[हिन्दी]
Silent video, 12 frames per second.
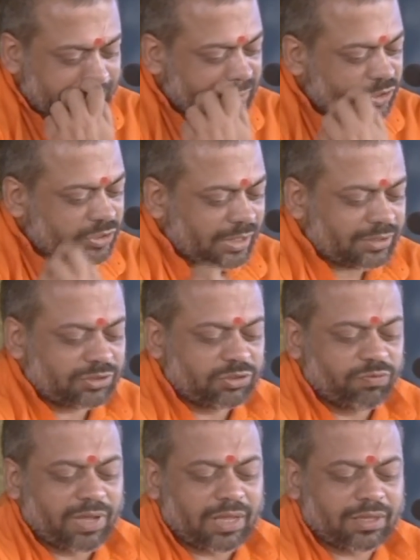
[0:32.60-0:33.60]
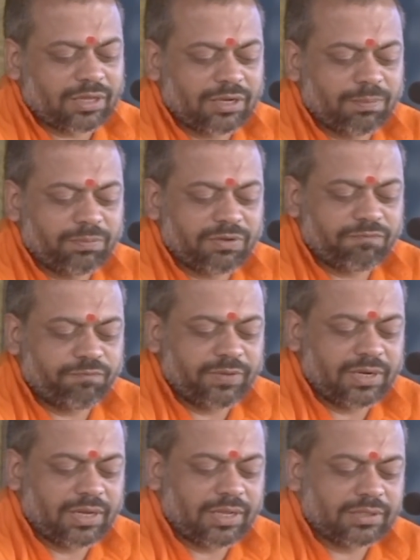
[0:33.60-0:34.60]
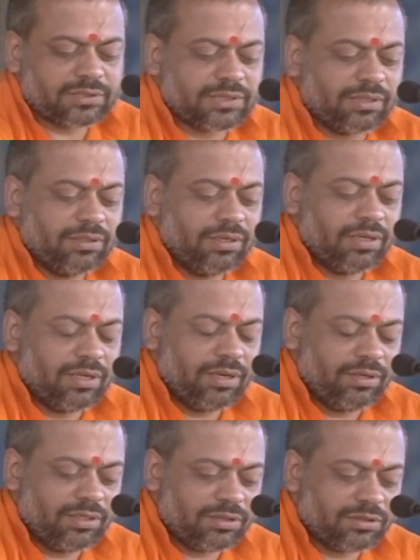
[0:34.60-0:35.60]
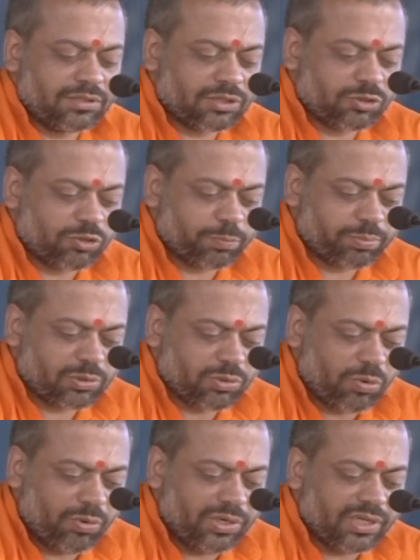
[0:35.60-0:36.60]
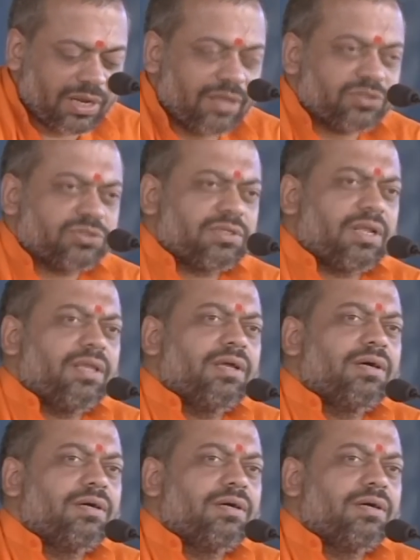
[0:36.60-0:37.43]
त्यक्तवा कर्म फला संग नित्य तृप्तो निराश्रया